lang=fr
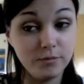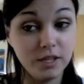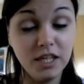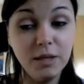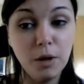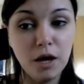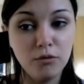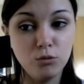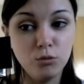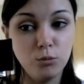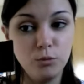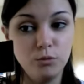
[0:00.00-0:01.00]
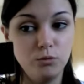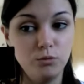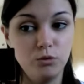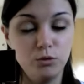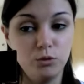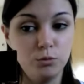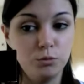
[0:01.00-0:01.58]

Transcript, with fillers: Libre à vous de